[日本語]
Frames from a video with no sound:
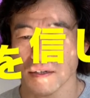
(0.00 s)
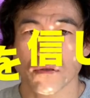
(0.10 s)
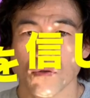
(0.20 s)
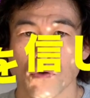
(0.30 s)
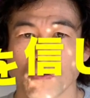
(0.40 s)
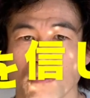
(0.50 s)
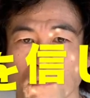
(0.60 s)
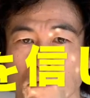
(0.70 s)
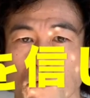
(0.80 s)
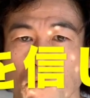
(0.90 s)
そういう
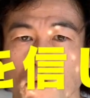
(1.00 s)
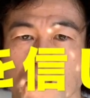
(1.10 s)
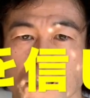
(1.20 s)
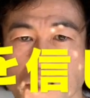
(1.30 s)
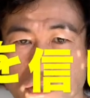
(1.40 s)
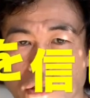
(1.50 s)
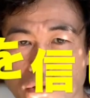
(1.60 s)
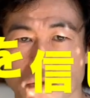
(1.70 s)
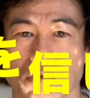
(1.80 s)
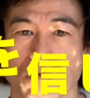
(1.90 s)
ものを信じ
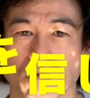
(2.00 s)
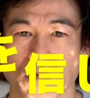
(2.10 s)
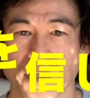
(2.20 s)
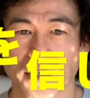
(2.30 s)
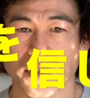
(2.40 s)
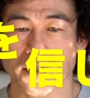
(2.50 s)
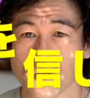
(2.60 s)
るということです。